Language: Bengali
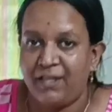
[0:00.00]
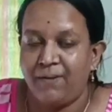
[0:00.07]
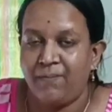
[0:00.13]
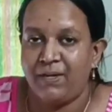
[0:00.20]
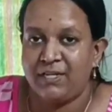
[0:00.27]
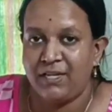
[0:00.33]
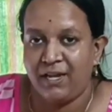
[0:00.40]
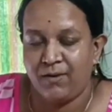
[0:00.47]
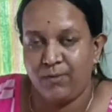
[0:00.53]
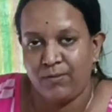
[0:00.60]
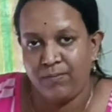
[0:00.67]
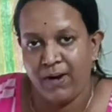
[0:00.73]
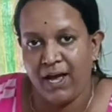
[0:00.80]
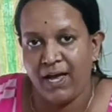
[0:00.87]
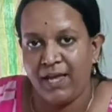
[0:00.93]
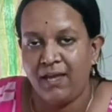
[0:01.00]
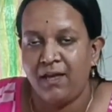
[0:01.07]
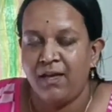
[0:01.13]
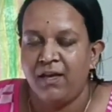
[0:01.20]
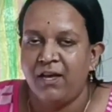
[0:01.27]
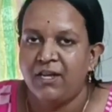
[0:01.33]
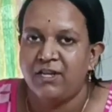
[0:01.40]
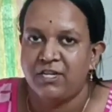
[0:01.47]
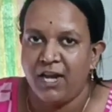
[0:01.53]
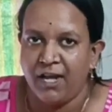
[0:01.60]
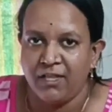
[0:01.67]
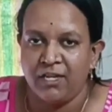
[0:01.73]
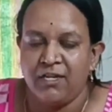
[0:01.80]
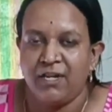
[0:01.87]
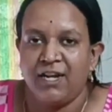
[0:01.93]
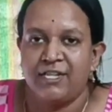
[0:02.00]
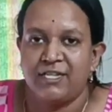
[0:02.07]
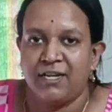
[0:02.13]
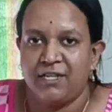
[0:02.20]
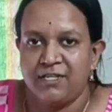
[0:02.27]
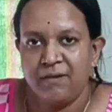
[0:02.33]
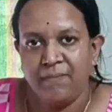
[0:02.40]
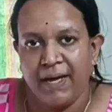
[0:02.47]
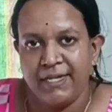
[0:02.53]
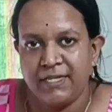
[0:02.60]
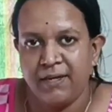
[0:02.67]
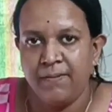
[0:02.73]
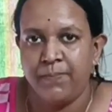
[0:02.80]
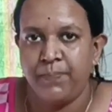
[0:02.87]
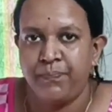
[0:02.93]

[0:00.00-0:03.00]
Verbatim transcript: খিদে পেয়েছে এখন প্রায় সাড়ে তিনটে কাছাকাছি বাজে